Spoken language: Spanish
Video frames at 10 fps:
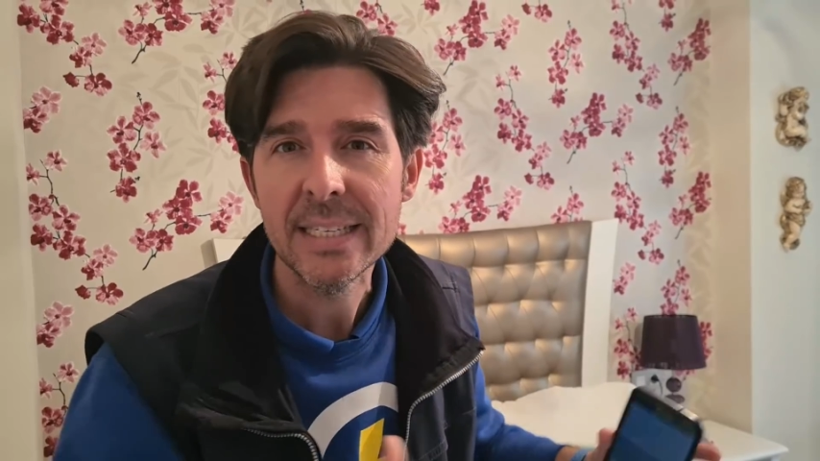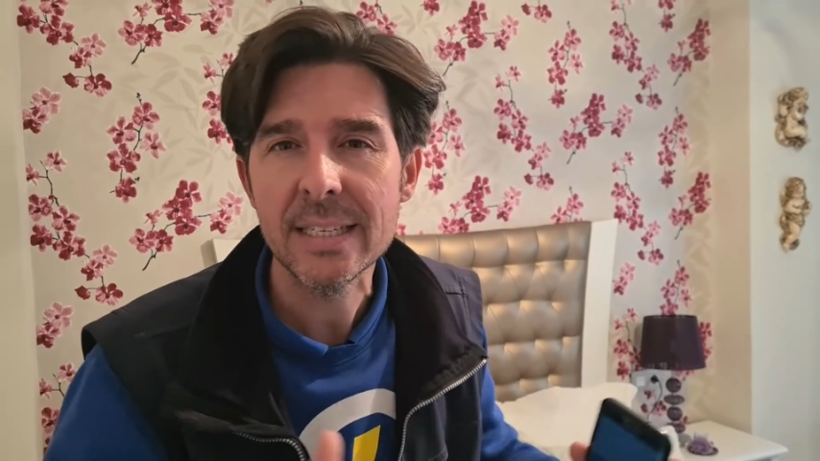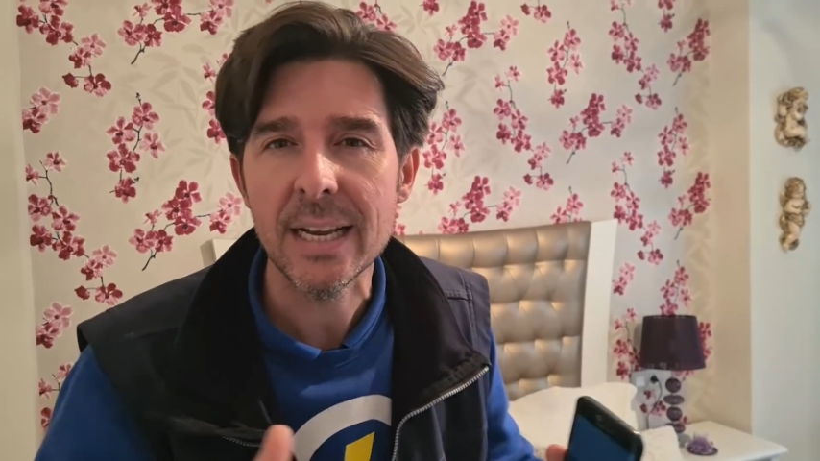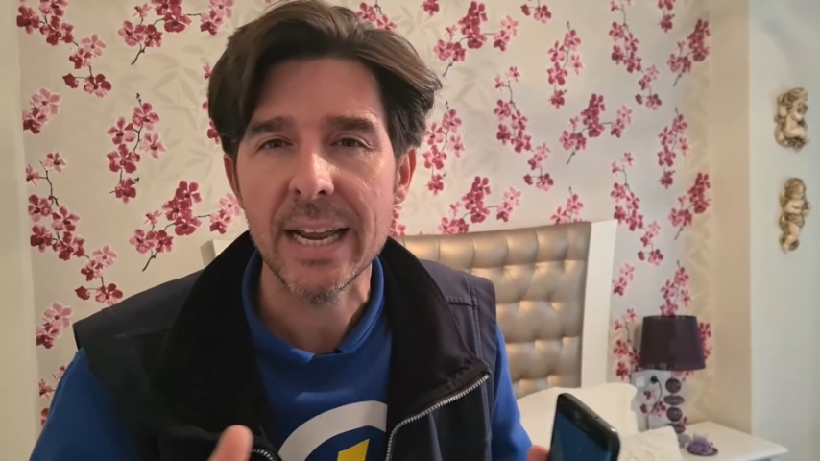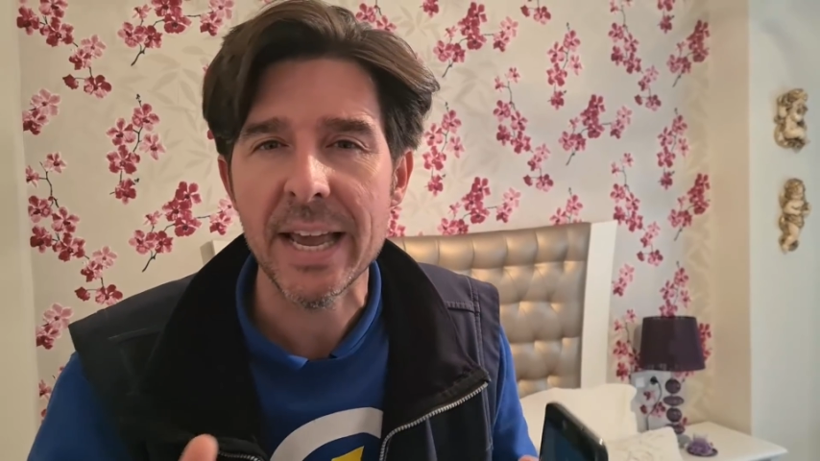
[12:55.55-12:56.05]

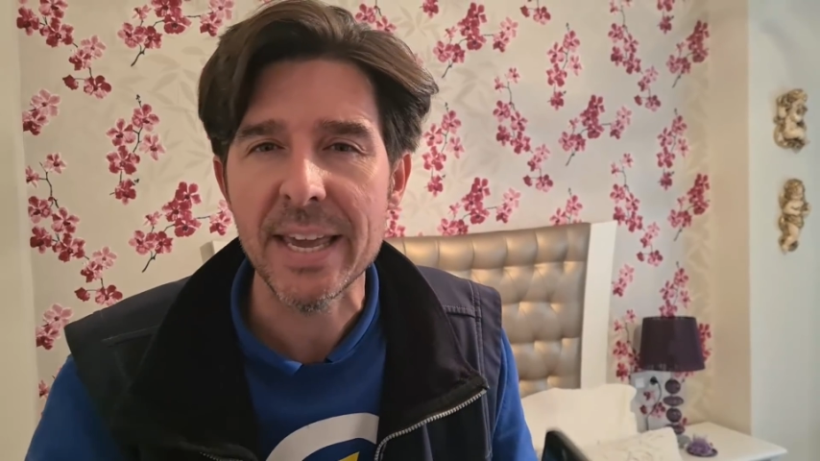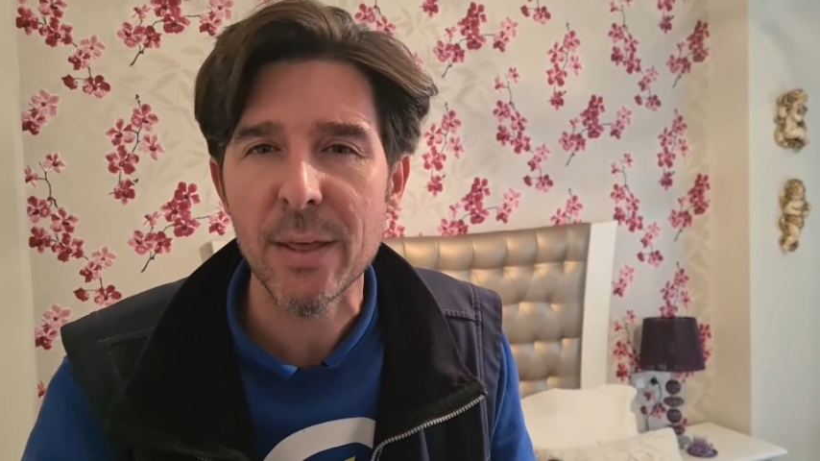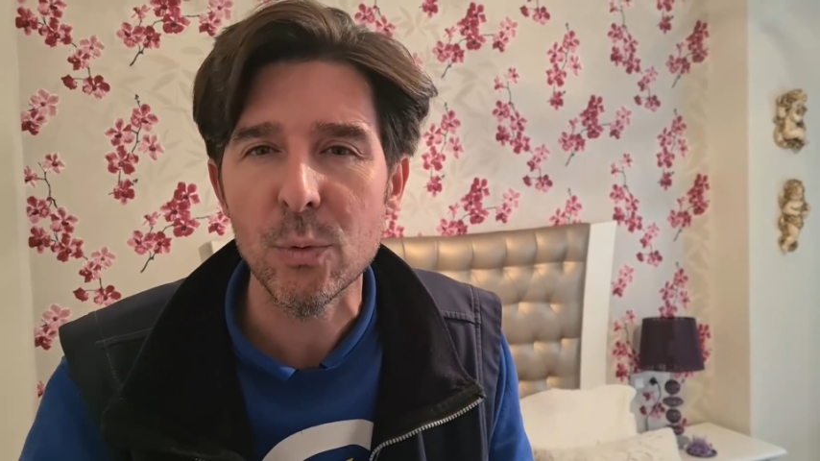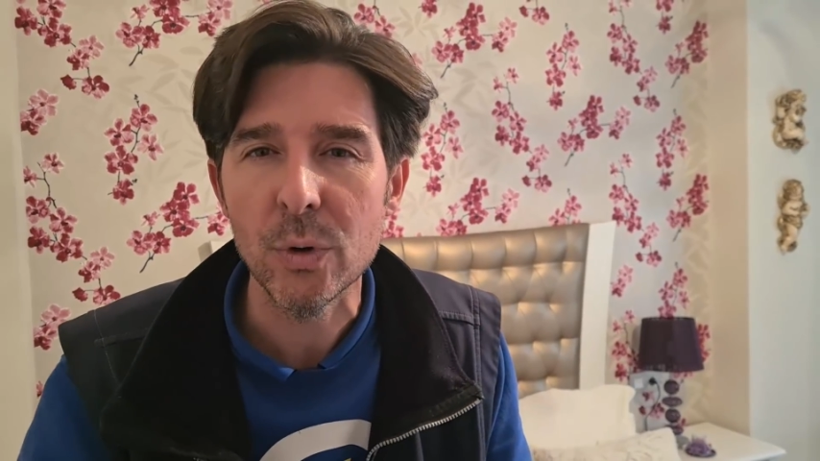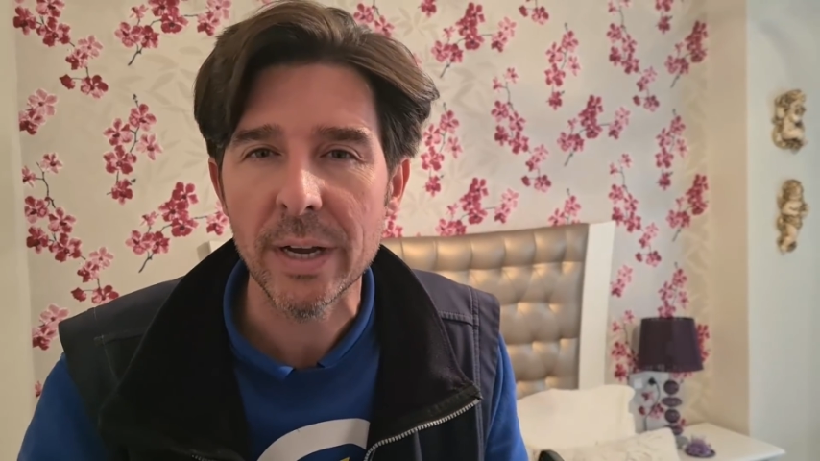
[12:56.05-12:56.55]
Si le
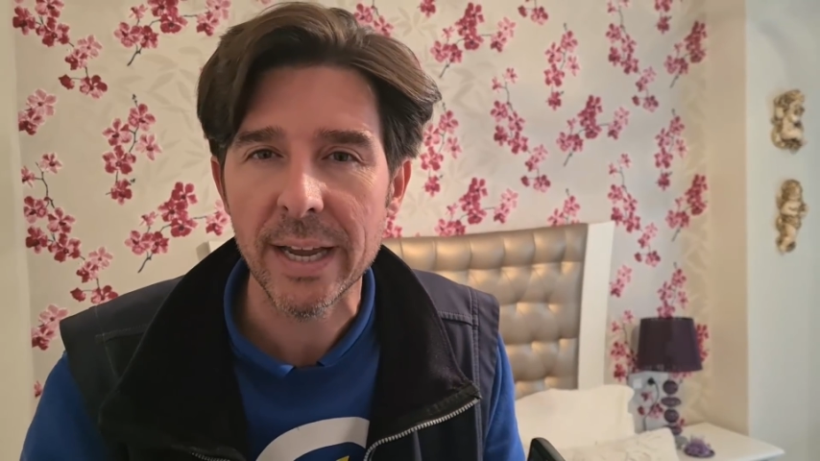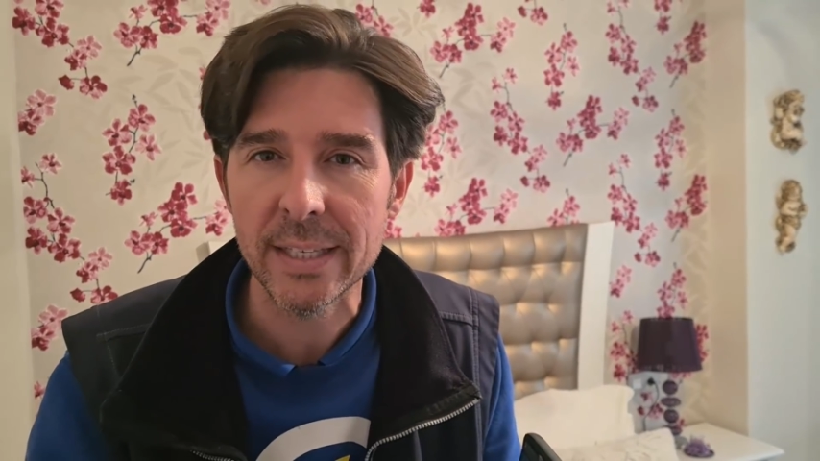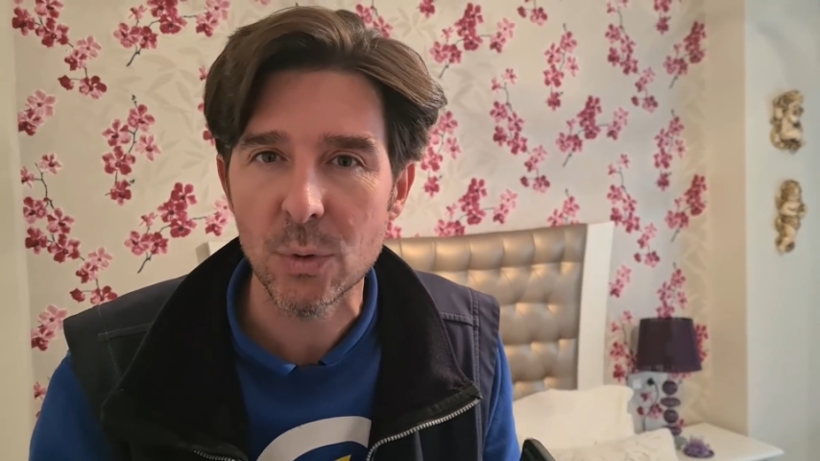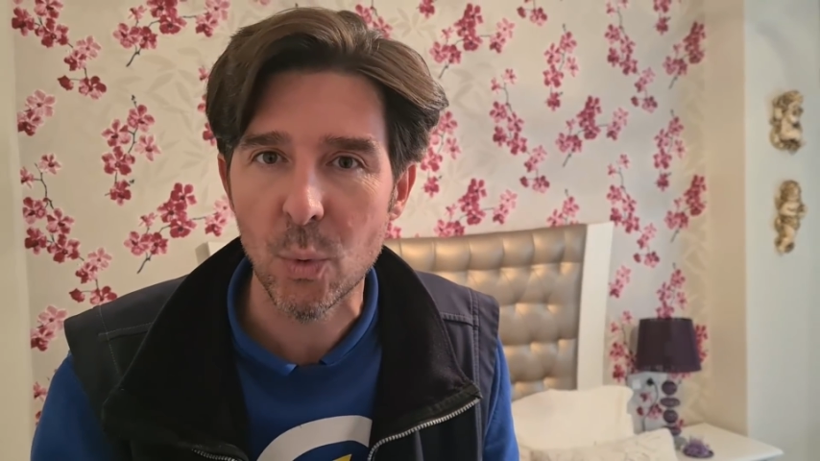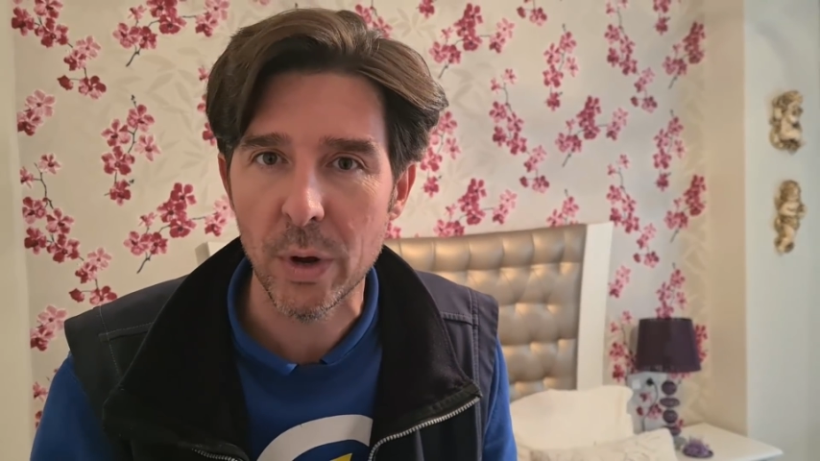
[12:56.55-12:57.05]
añado un
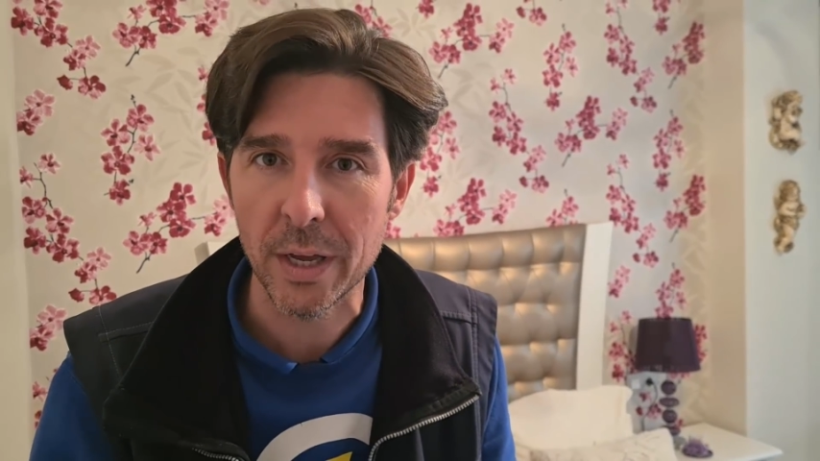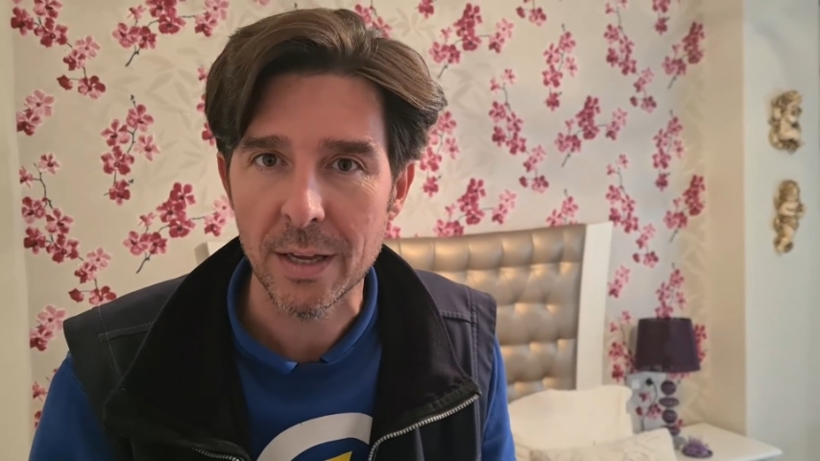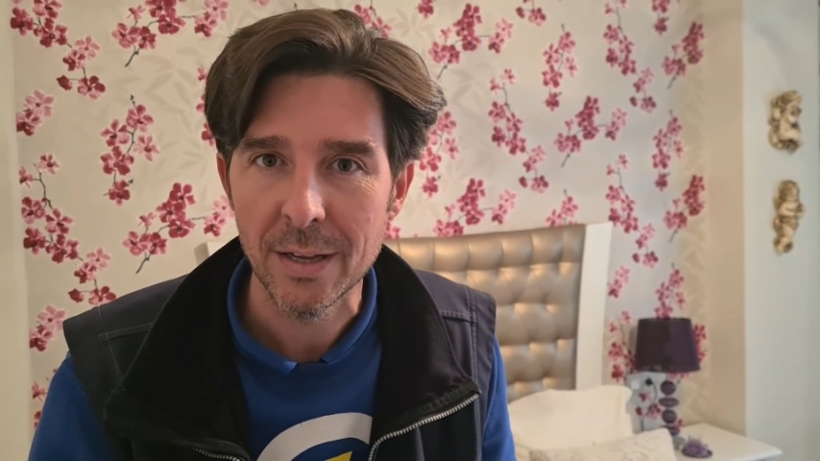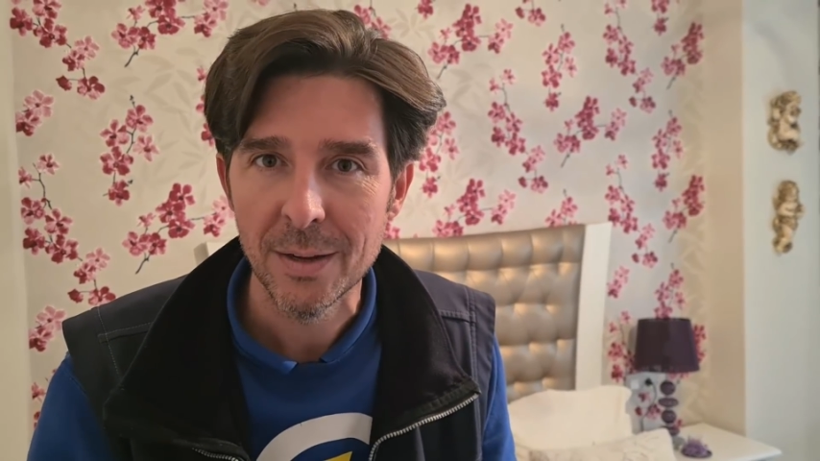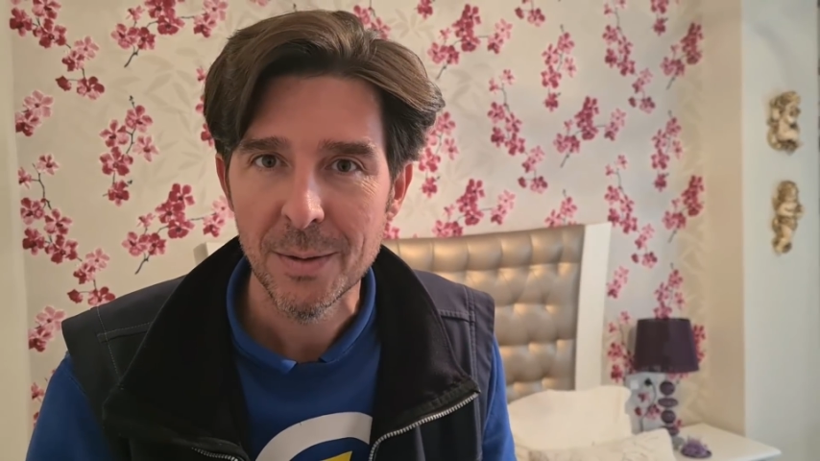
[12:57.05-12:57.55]
gateway,